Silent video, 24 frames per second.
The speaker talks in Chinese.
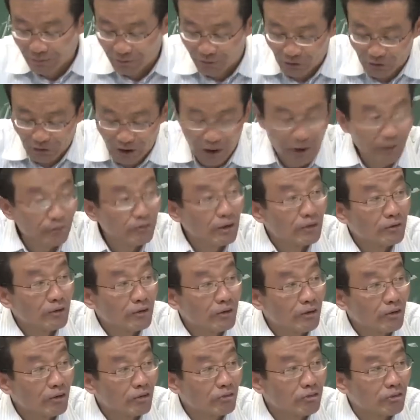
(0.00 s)
这是亨廷顿
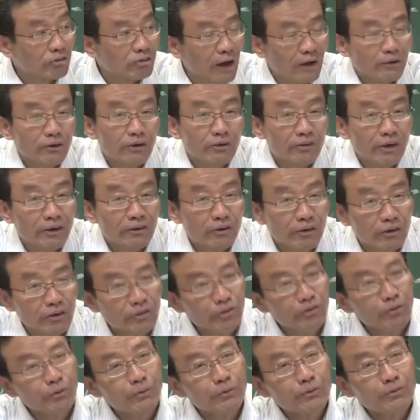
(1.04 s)
的意思，他有点犹
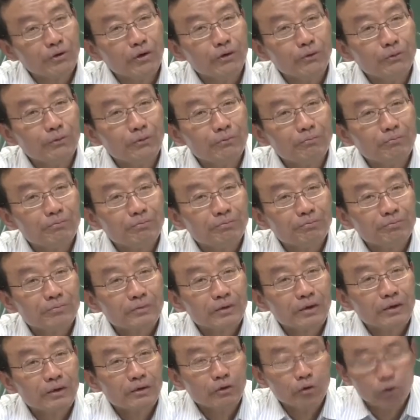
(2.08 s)
疑，犹豫，
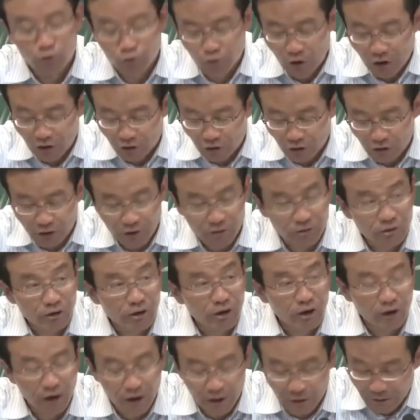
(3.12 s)
因为非洲的这
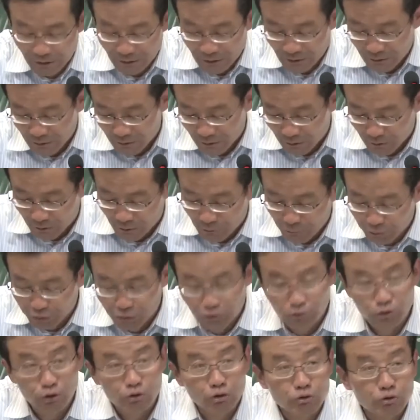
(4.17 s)
个
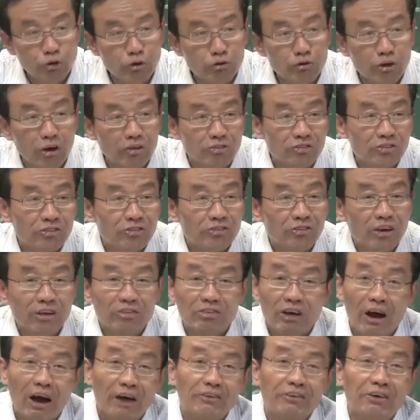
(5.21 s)
部落的宗教之间
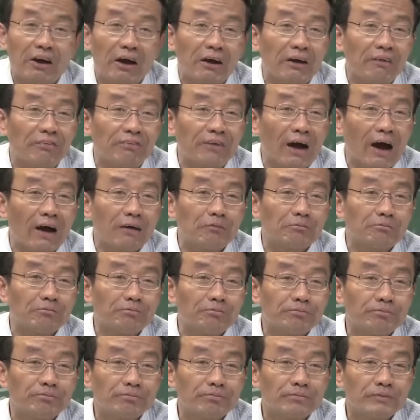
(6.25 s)
差异也很大，
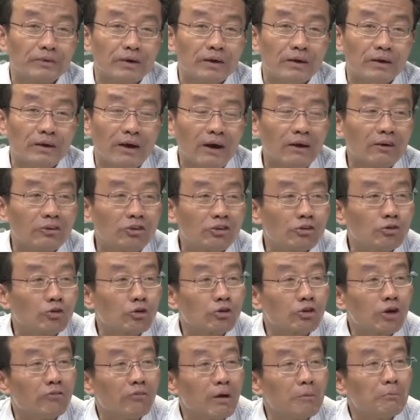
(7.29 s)
然后基
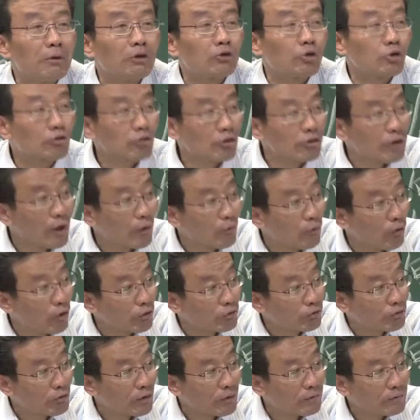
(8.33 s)
督教文明确实也过
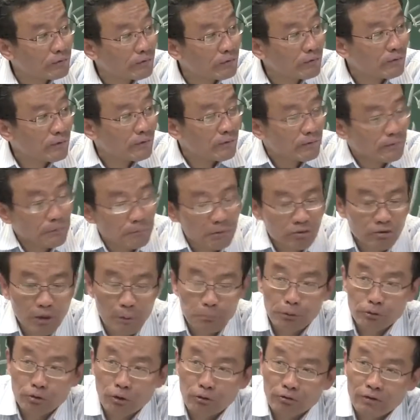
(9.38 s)
去了，那么在
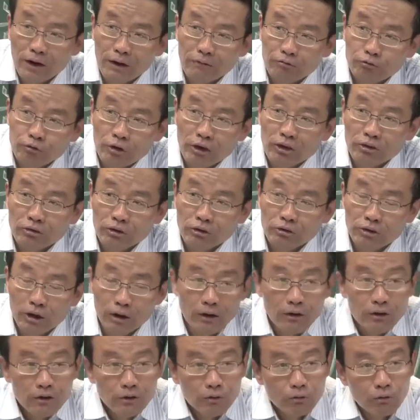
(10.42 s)
不同的非洲
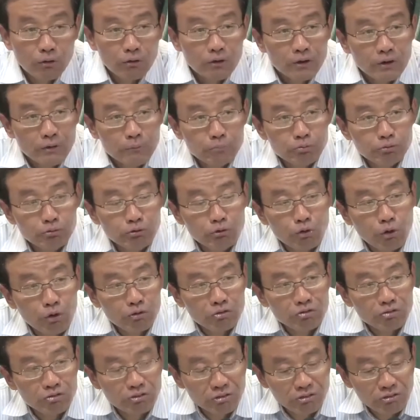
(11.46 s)
的国部落
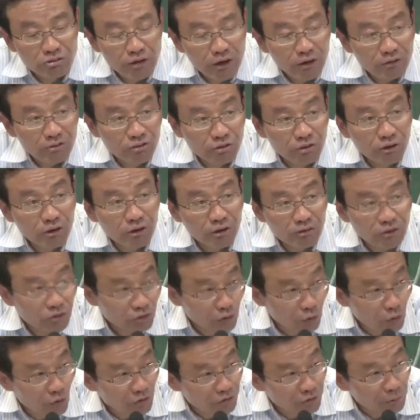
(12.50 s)
之间结合的
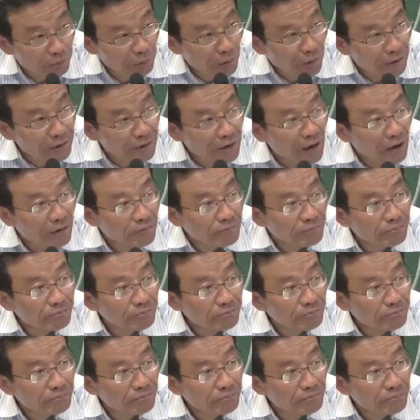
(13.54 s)
结果是不一样，